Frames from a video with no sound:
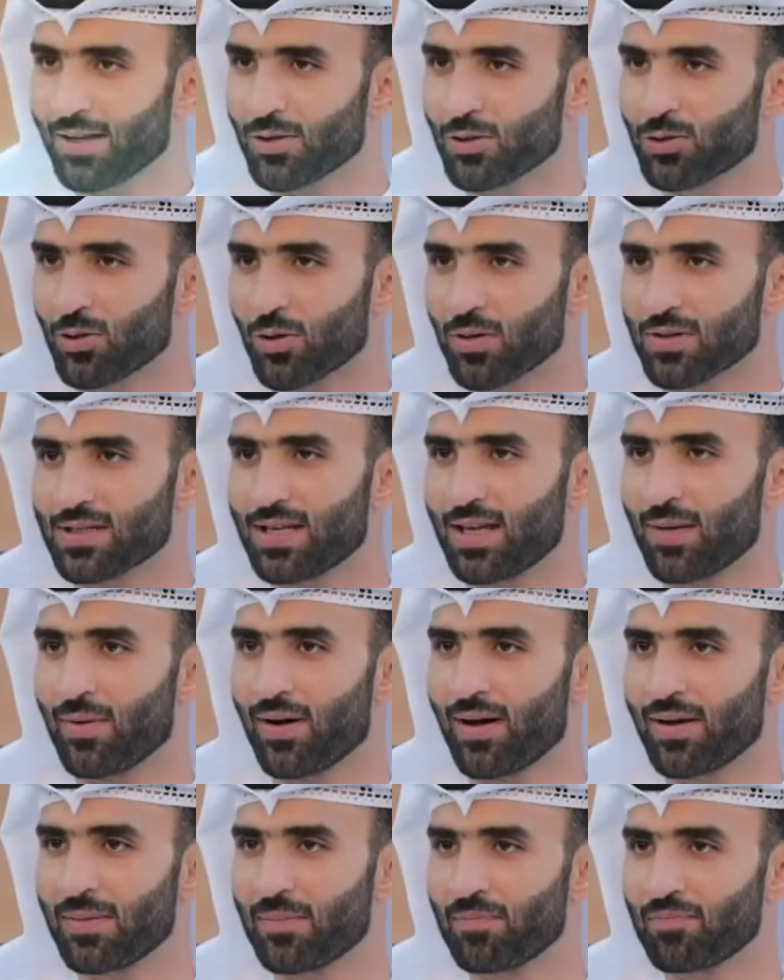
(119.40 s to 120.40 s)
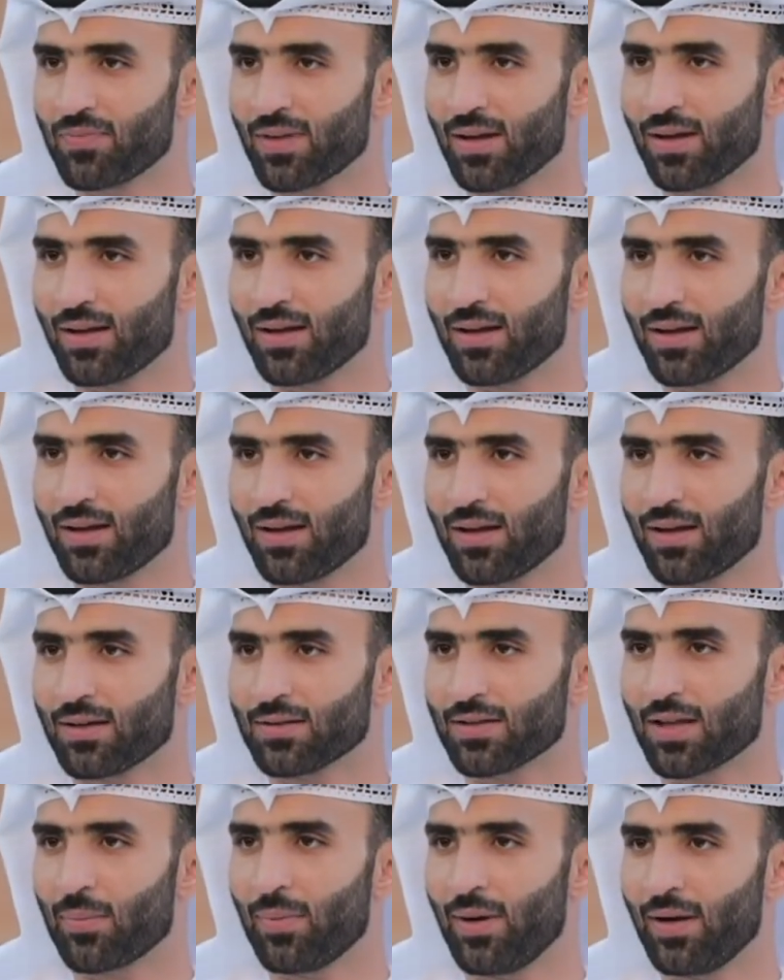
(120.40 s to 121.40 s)
دكتور سليمان آه،
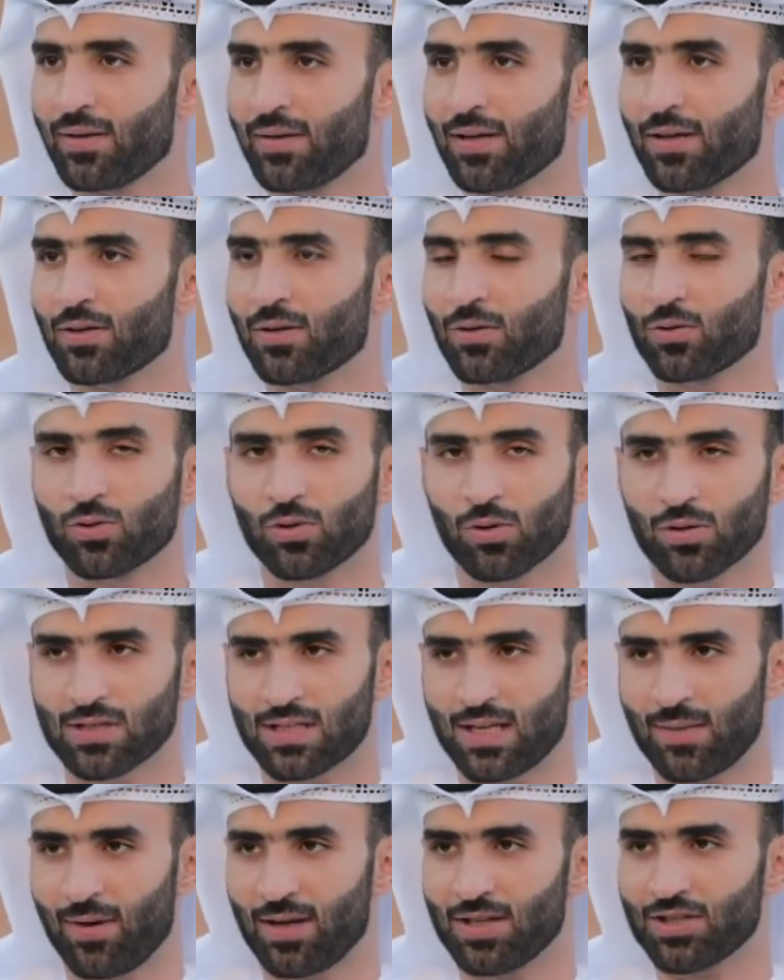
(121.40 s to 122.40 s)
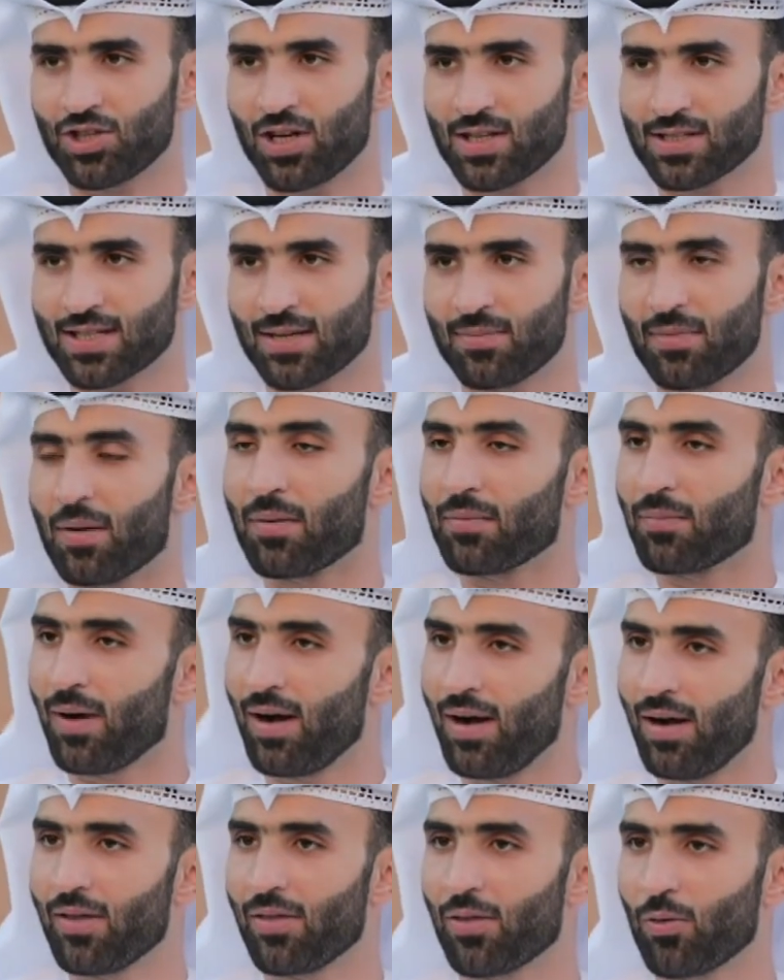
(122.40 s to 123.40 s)
طبعا الدكتور سليمان جاسم
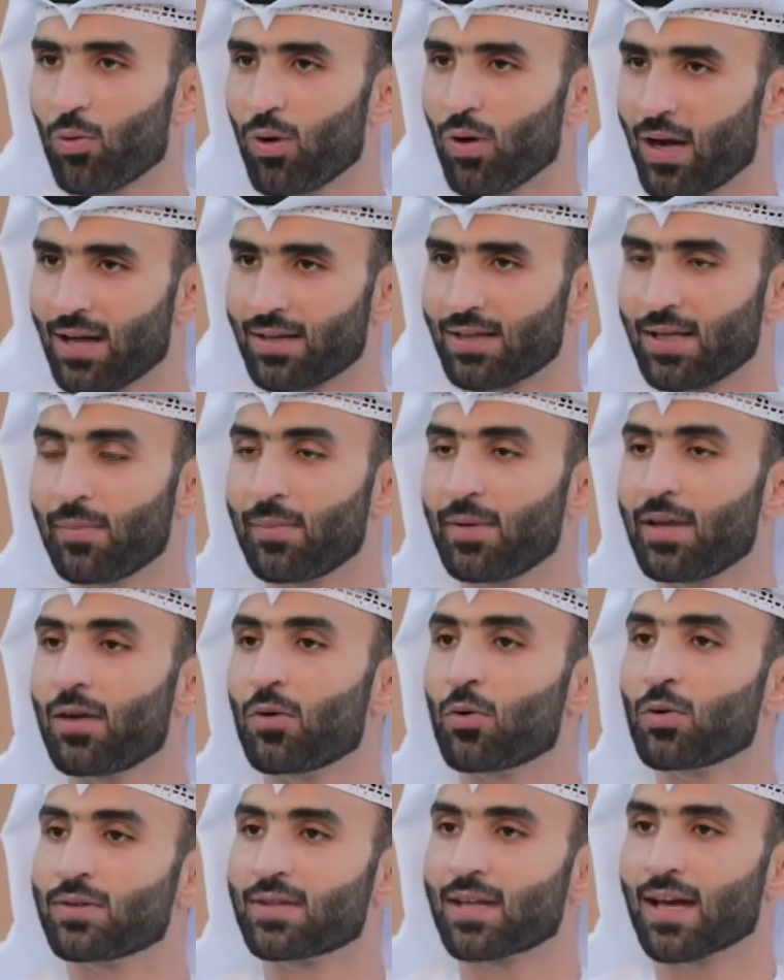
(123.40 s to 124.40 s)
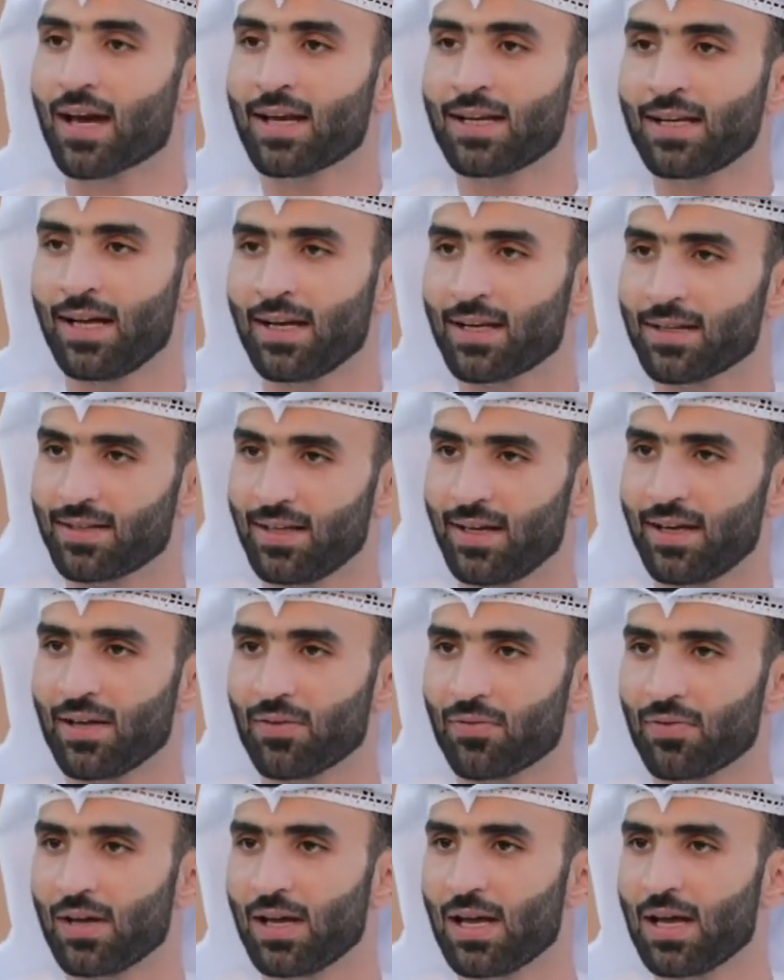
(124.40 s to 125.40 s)
باحث واكاديمي وانت غني عن التعريف